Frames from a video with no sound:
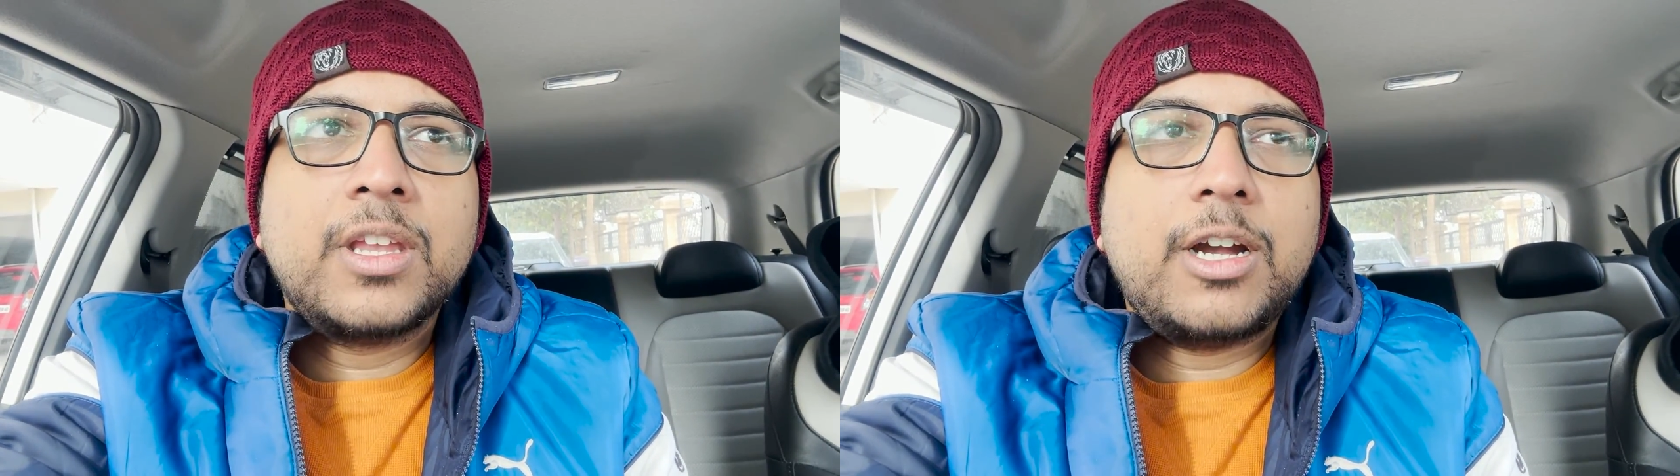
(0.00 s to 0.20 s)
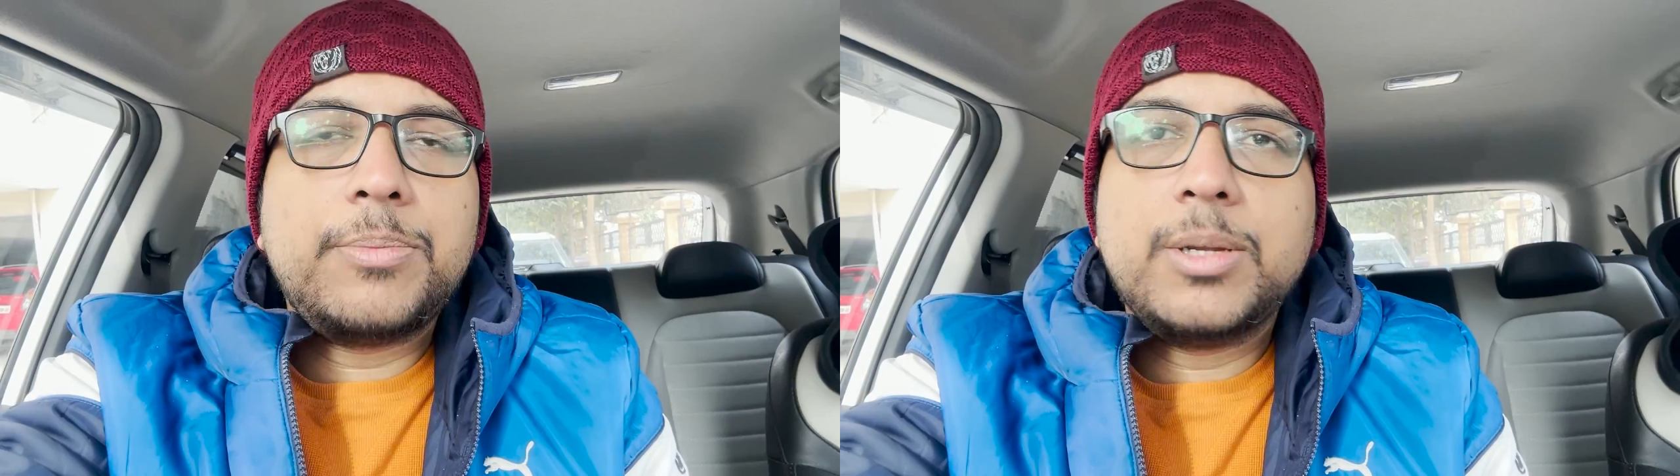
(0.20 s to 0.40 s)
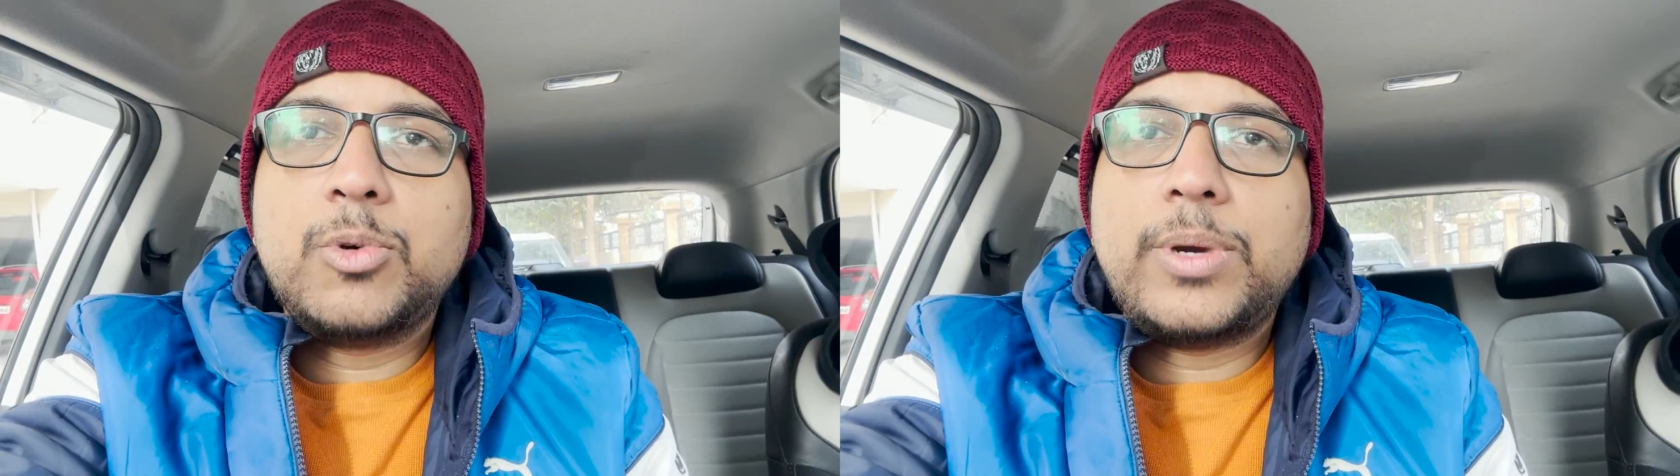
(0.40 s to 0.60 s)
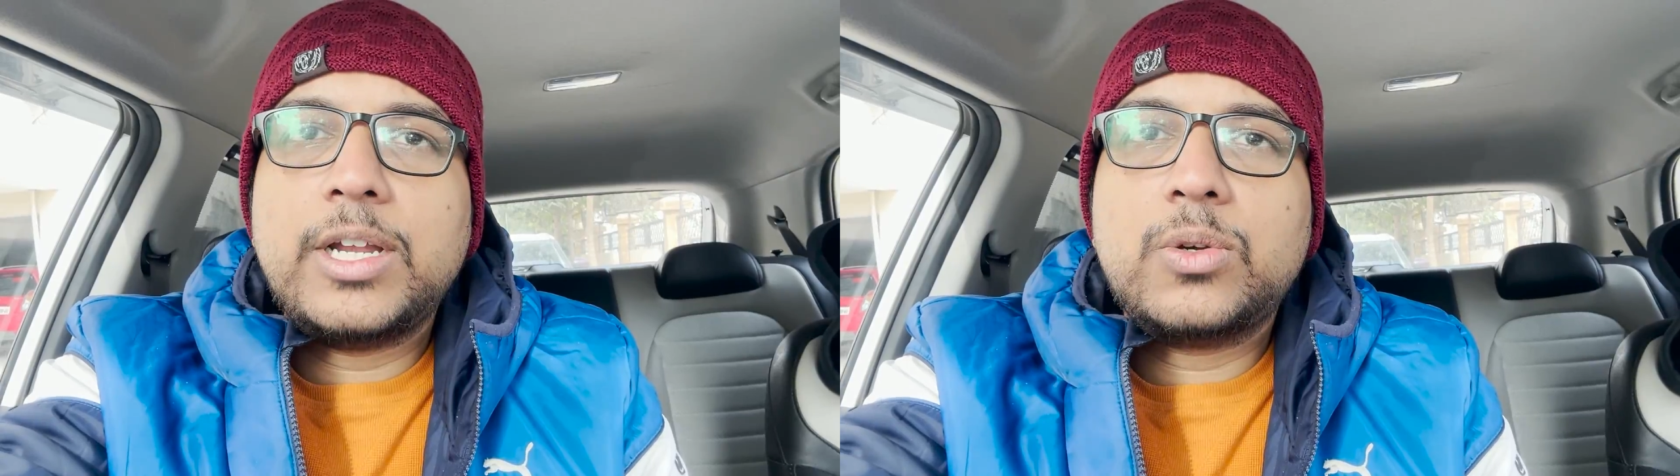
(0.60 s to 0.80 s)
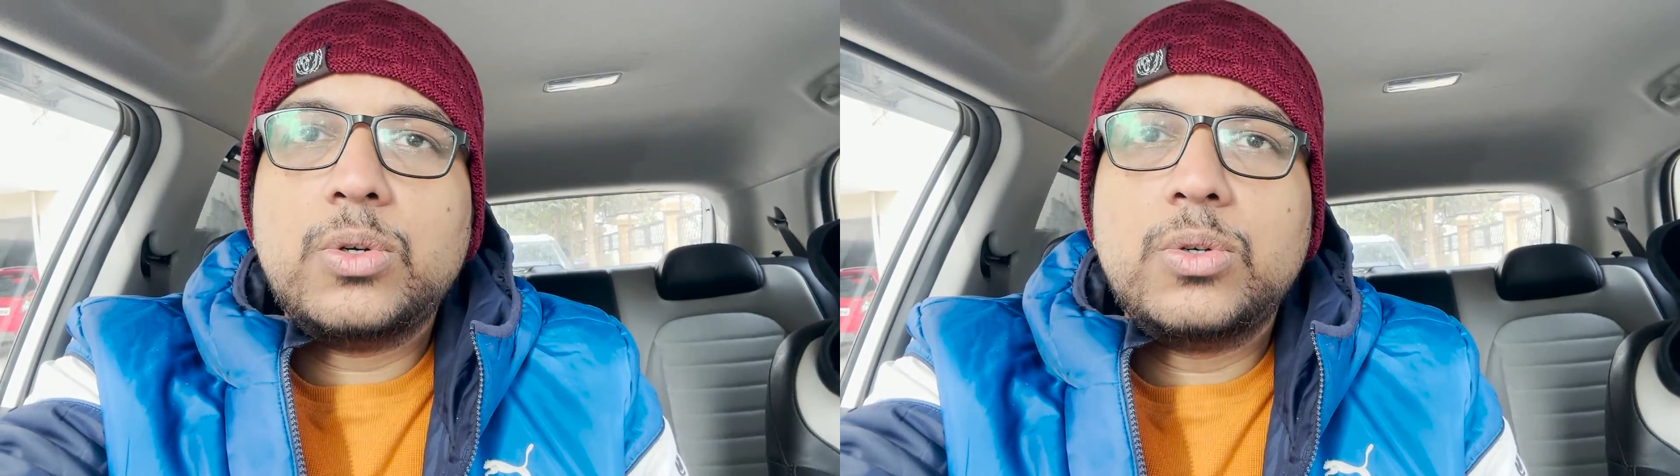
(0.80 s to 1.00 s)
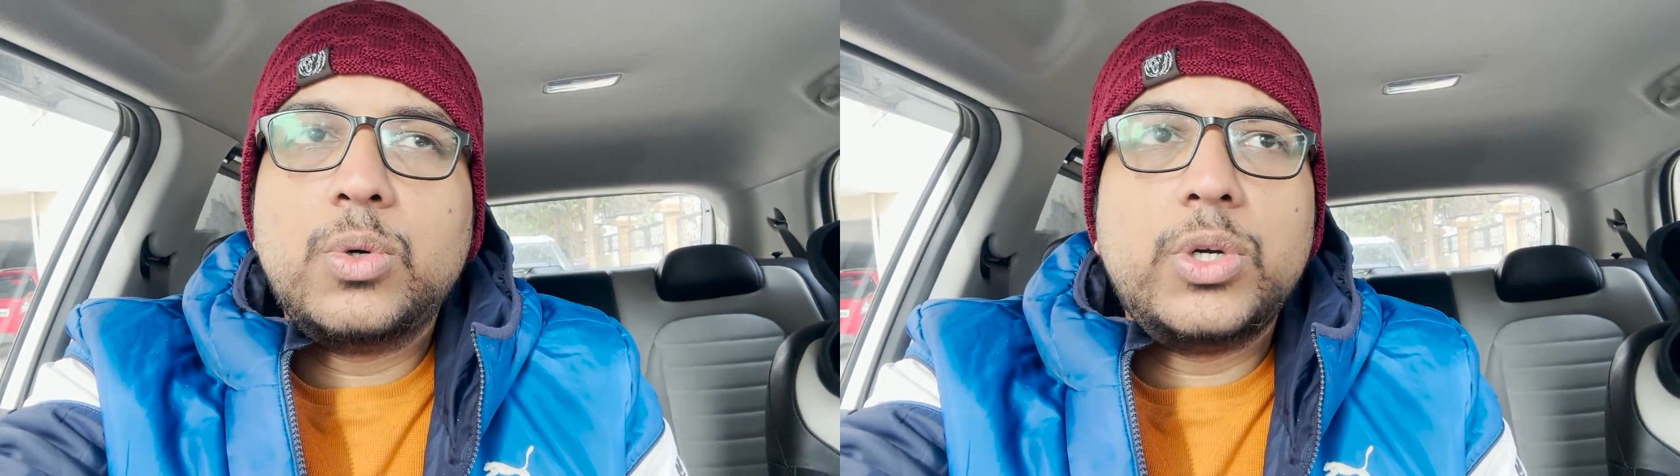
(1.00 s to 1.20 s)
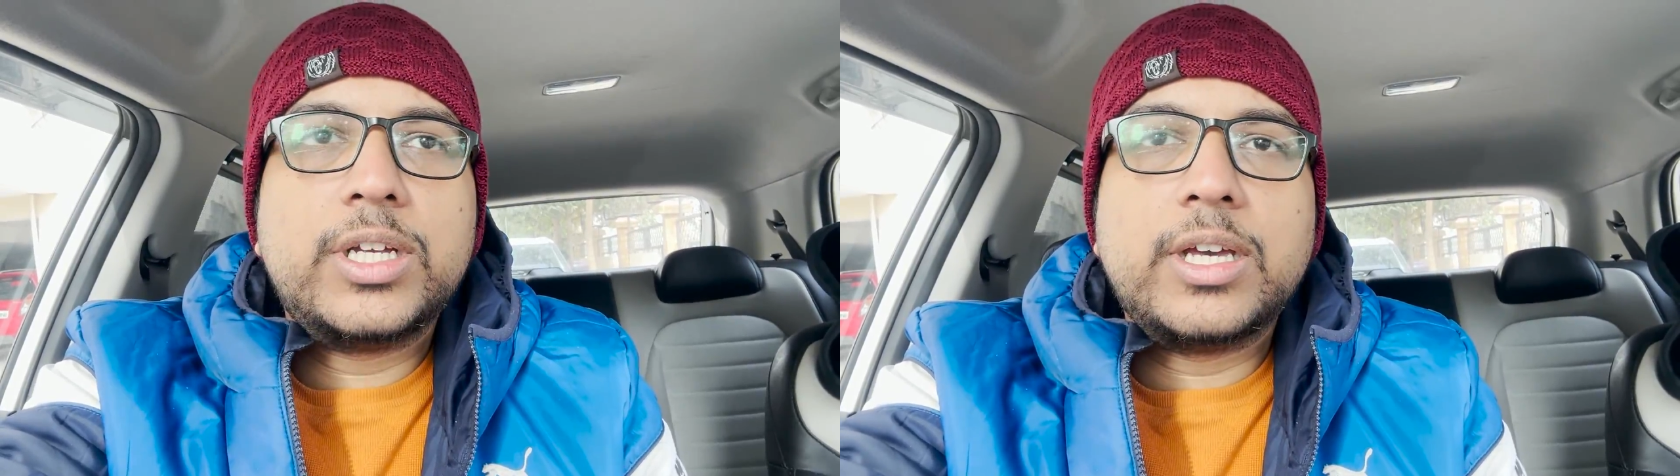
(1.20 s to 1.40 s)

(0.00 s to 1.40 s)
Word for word: अपने मोबाइल को होल्ड